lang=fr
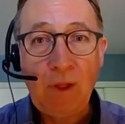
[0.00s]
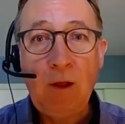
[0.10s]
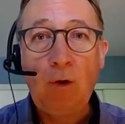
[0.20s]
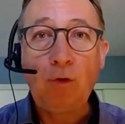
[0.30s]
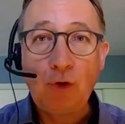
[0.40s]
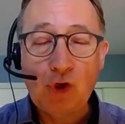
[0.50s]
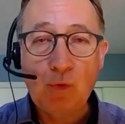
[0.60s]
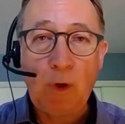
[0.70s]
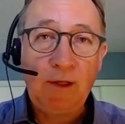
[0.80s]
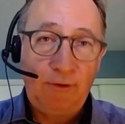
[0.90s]
On a le
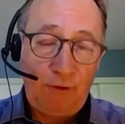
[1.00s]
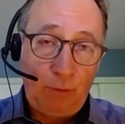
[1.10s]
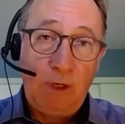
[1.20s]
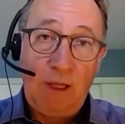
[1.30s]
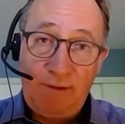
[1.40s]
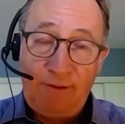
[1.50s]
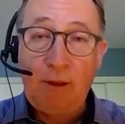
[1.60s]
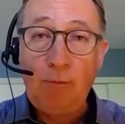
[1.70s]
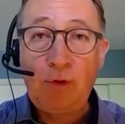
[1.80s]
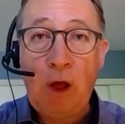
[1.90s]
choix, que ce soit les
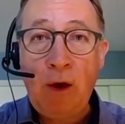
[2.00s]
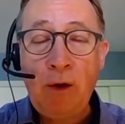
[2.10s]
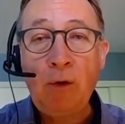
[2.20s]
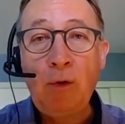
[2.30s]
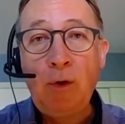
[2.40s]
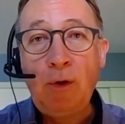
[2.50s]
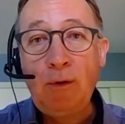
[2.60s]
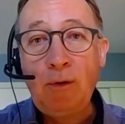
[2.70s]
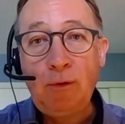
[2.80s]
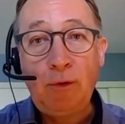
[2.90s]
distributeurs,
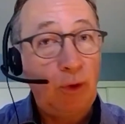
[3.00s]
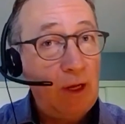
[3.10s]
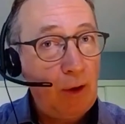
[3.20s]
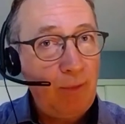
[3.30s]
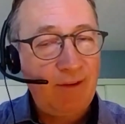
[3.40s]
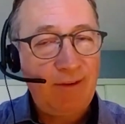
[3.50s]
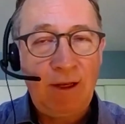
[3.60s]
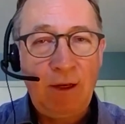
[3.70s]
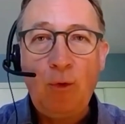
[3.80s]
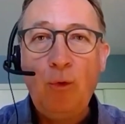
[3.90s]
donc les commerçants,
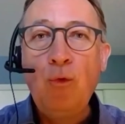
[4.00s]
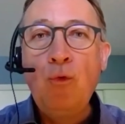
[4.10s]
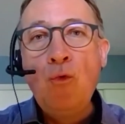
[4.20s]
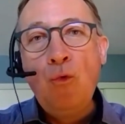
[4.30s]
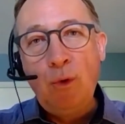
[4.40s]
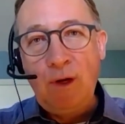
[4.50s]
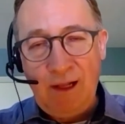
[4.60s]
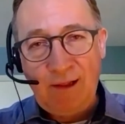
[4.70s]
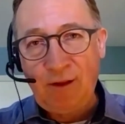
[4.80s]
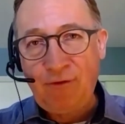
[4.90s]
ou
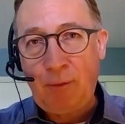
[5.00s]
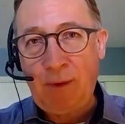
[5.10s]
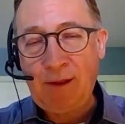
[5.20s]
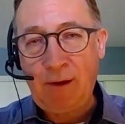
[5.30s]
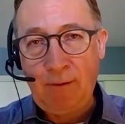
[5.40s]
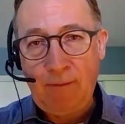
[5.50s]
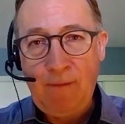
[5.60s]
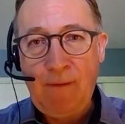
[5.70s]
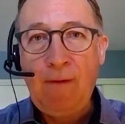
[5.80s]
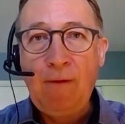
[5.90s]
les transformateurs.
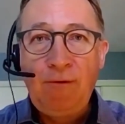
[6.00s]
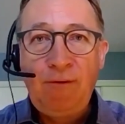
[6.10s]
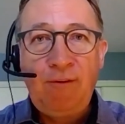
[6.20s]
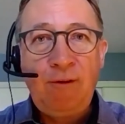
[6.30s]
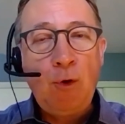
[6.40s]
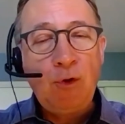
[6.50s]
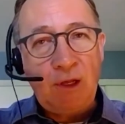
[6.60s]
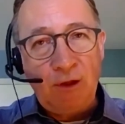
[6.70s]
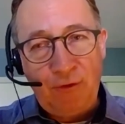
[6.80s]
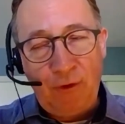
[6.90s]
Si un
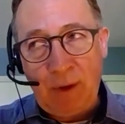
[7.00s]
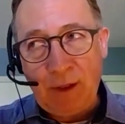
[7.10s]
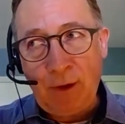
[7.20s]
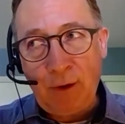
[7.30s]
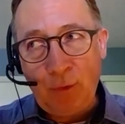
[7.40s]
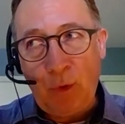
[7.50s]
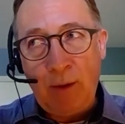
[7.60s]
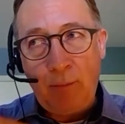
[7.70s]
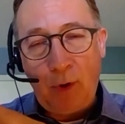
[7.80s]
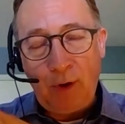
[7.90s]
transformateur doit
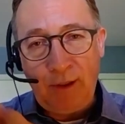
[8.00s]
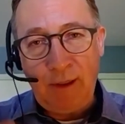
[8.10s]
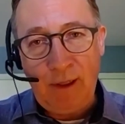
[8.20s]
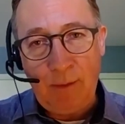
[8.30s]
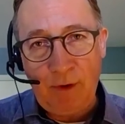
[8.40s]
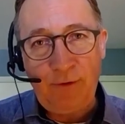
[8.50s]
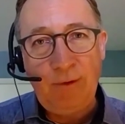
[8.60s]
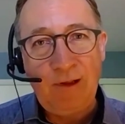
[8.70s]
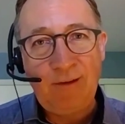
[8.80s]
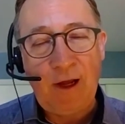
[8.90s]
importer des produits de
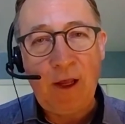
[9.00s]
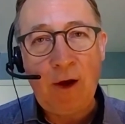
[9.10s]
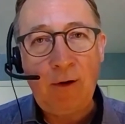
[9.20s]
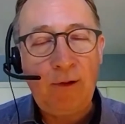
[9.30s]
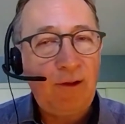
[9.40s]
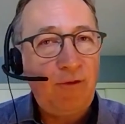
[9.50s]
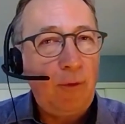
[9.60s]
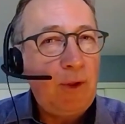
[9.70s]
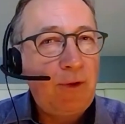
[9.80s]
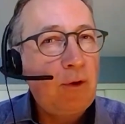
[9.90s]
l'extérieur, le
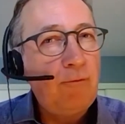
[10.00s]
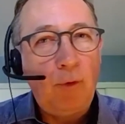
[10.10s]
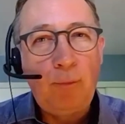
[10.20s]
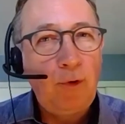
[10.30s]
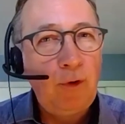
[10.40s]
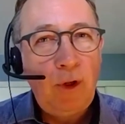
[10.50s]
transformateur, il ne va pas